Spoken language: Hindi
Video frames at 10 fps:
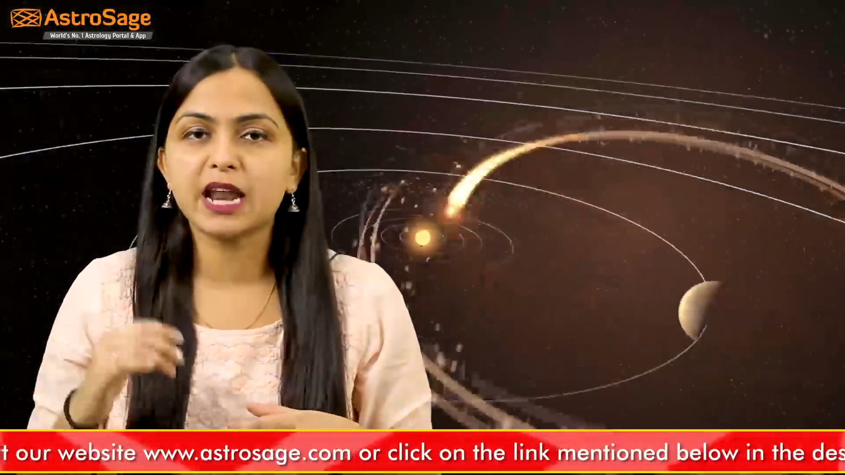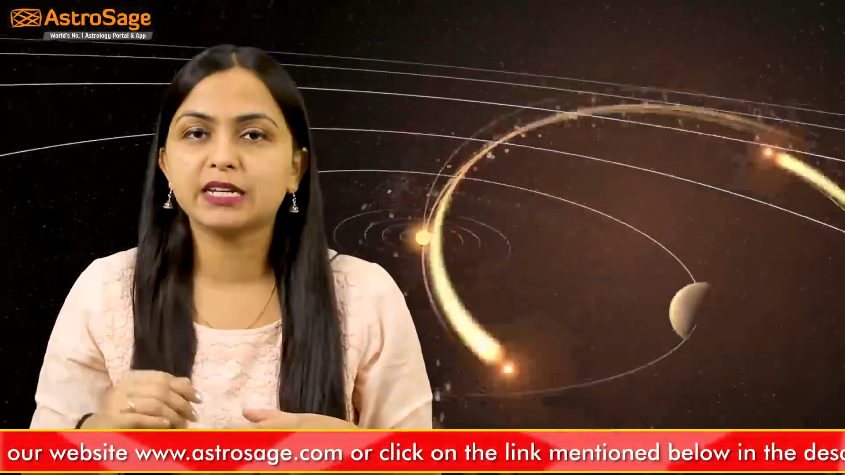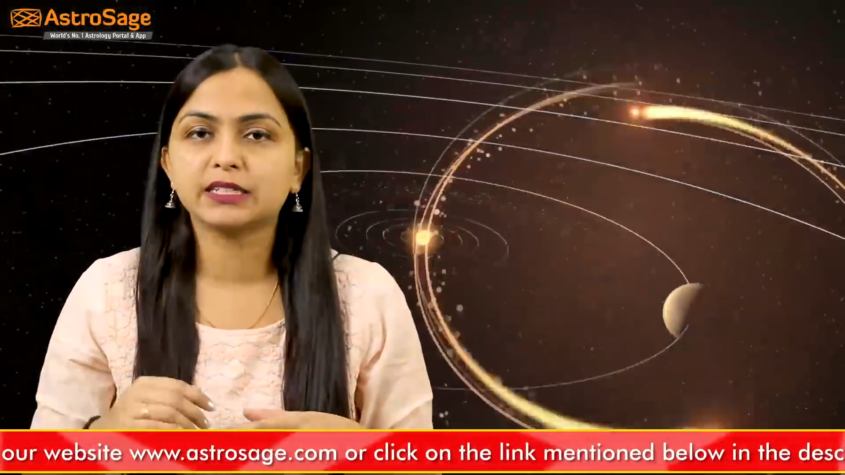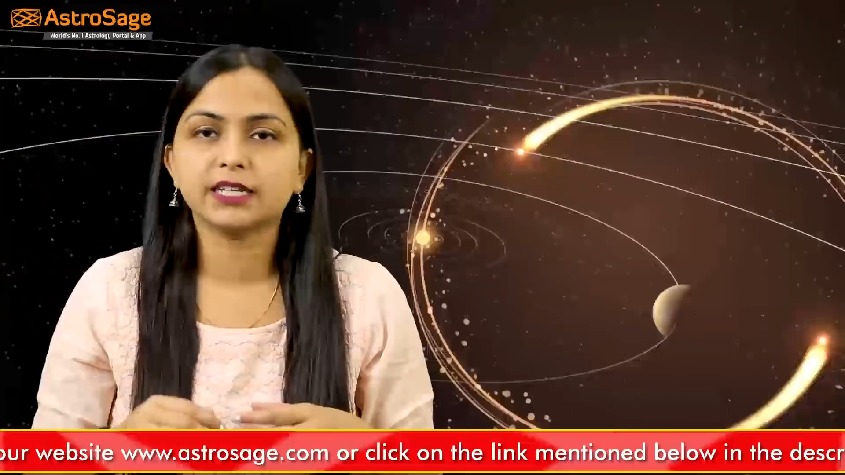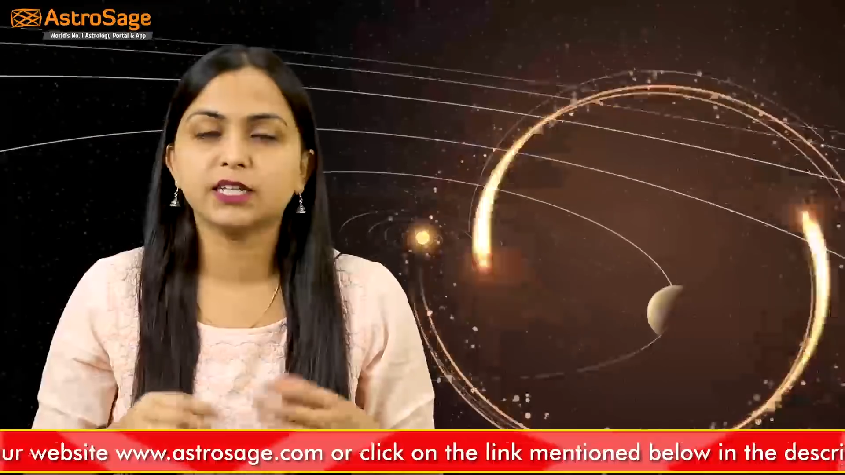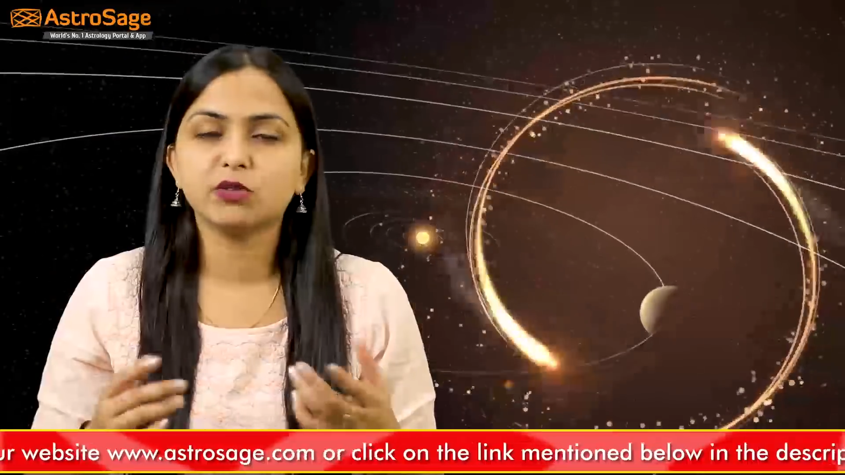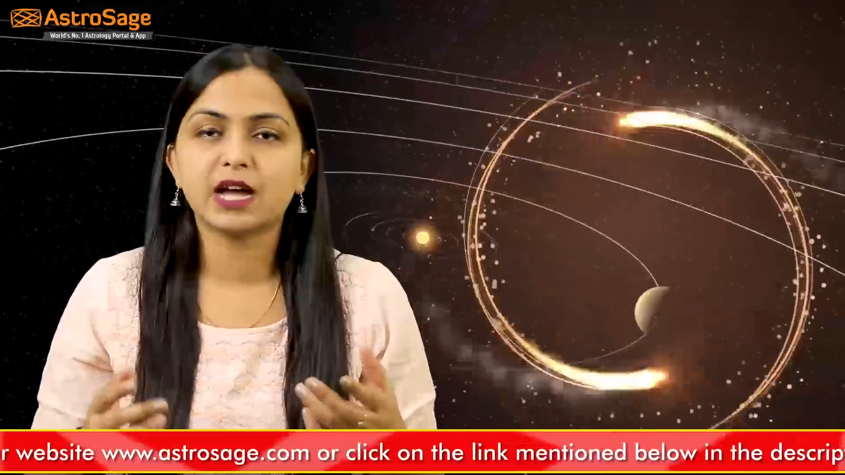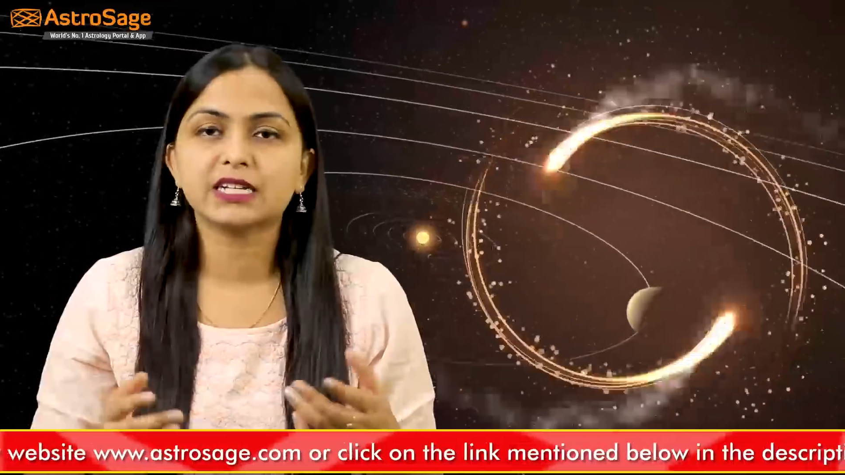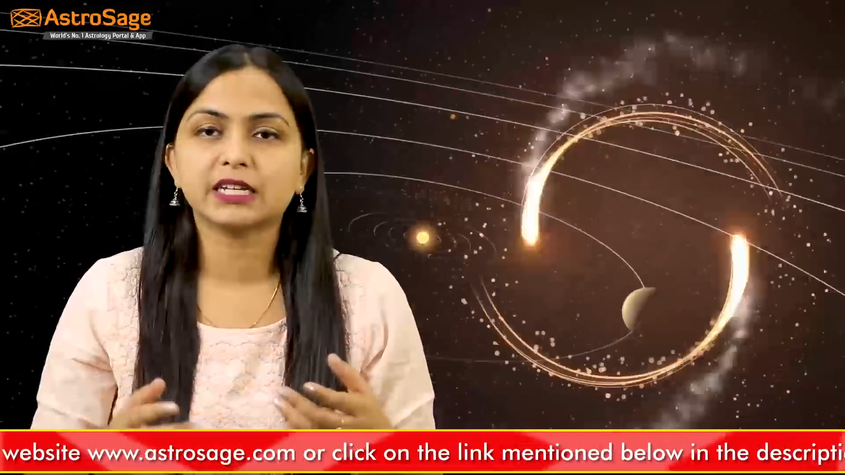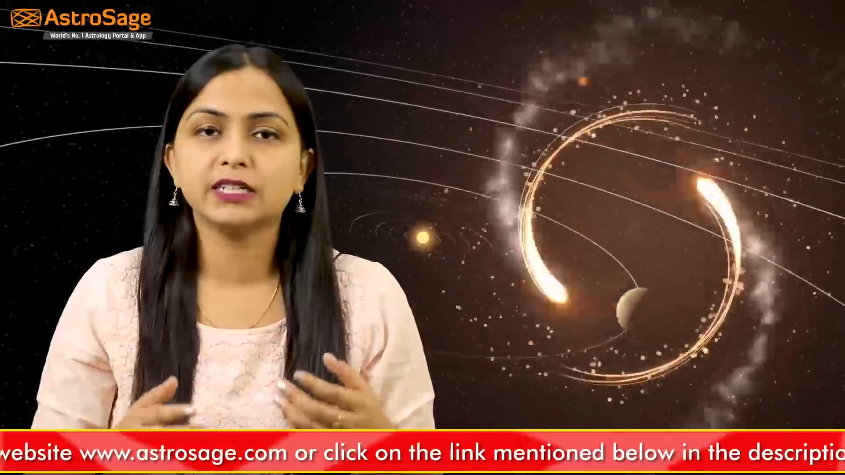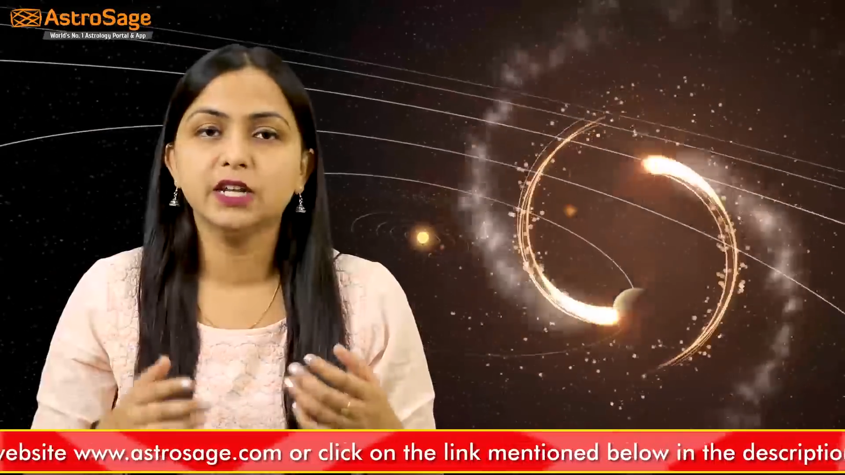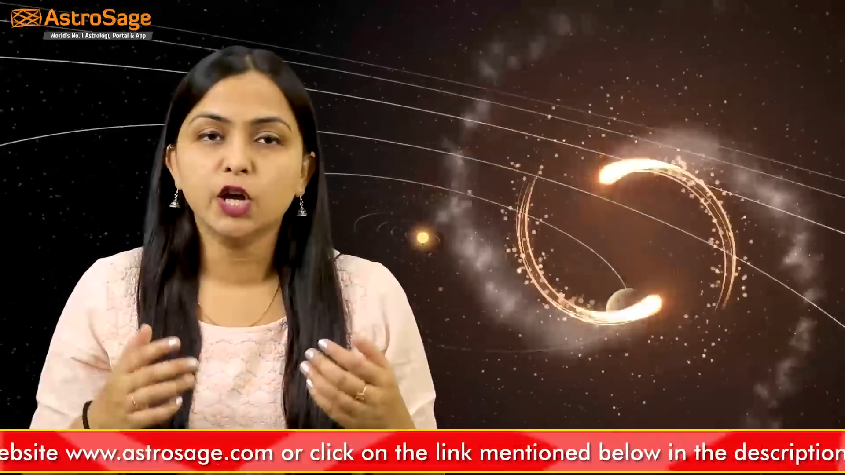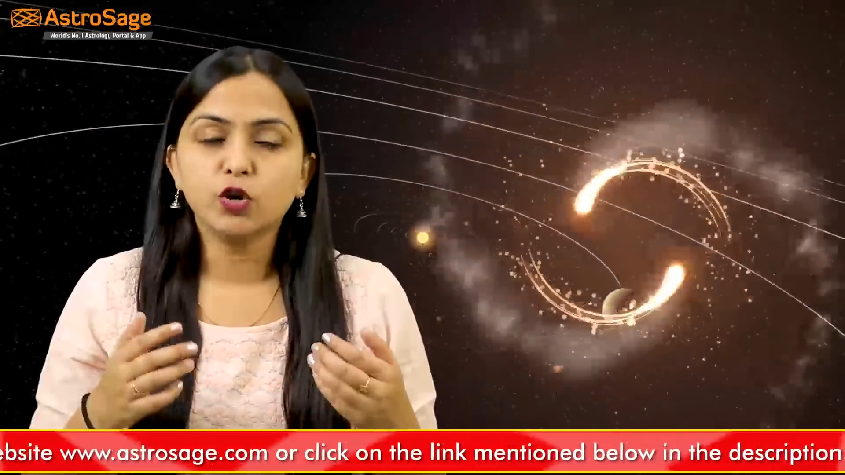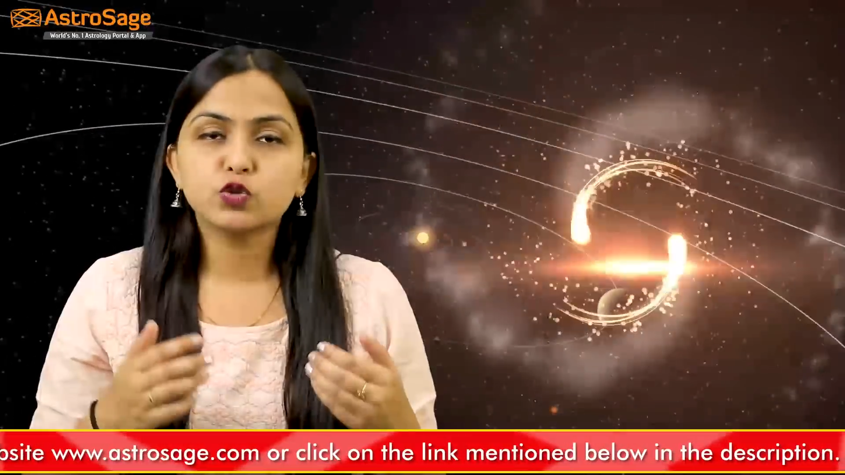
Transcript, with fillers: प्यार करते हैं तो आज का दिन